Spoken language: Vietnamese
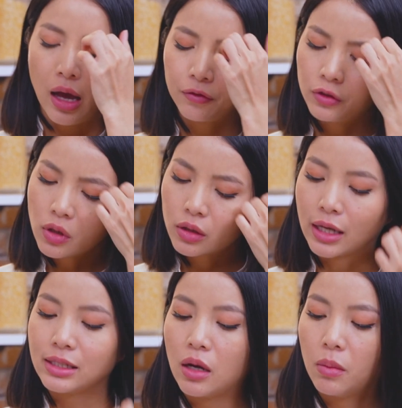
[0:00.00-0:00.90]
anh Phước ơi
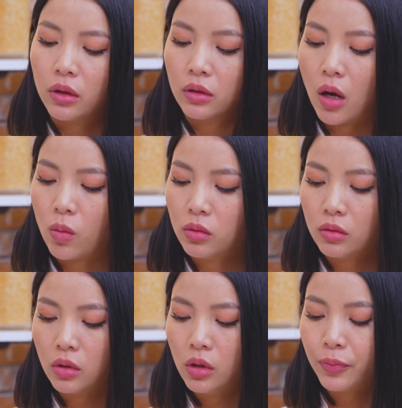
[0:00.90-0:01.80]
tại sao mình
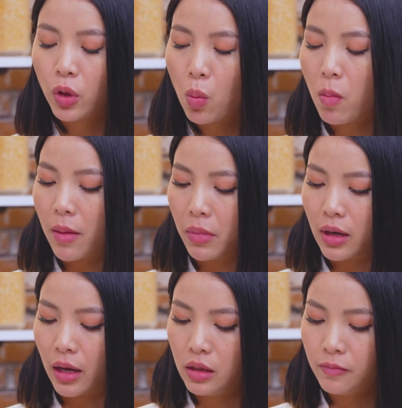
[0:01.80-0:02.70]
không ướp chung mà mình
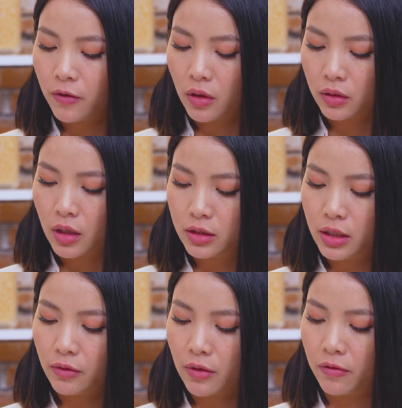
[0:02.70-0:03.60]
lại ướp phần thịt
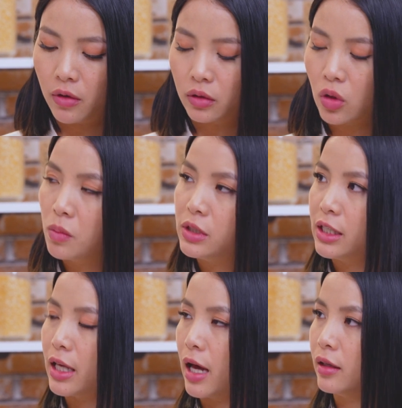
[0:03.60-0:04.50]
riêng và phần tôm
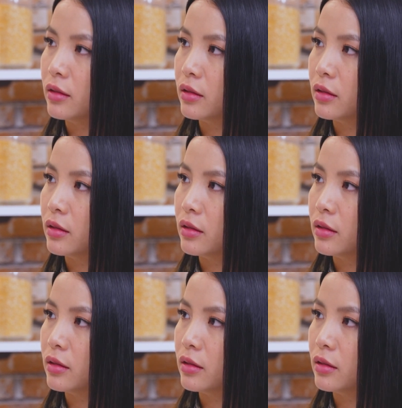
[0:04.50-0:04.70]
riêng vậy anh?